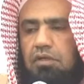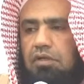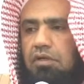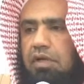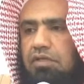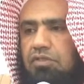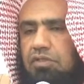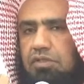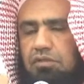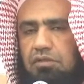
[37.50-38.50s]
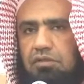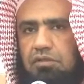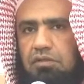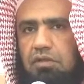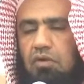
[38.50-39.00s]
إخراج
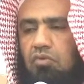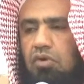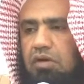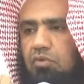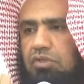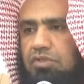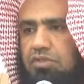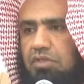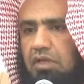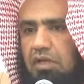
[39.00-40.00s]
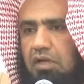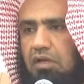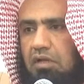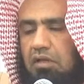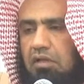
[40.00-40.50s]
أو قبول الزكاة
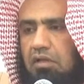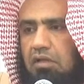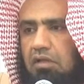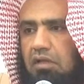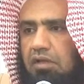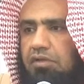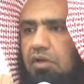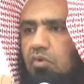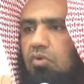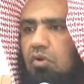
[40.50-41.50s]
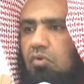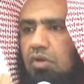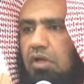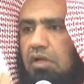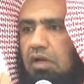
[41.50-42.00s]
أن يكون
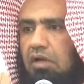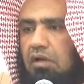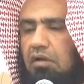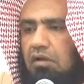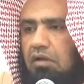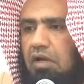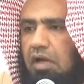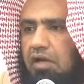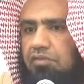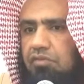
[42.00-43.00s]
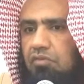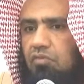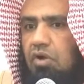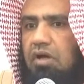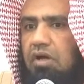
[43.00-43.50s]
هناك أخذ
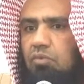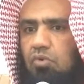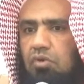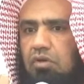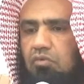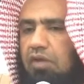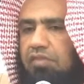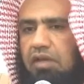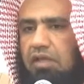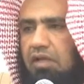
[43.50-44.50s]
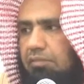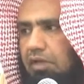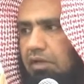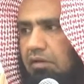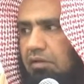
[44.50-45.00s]
وقبول وهذا لا
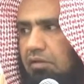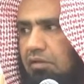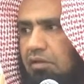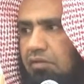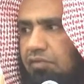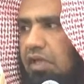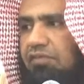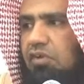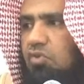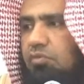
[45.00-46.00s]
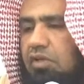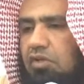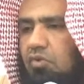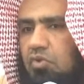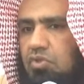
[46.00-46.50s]
يقبل فكيف
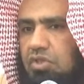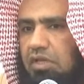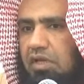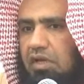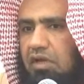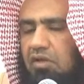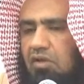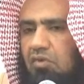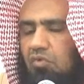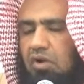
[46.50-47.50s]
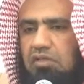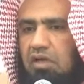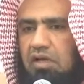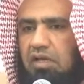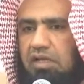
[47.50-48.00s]
تملكه الزكاة وقد
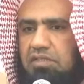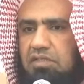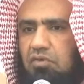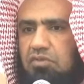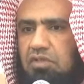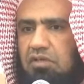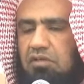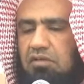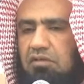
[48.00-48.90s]
قال عز وجل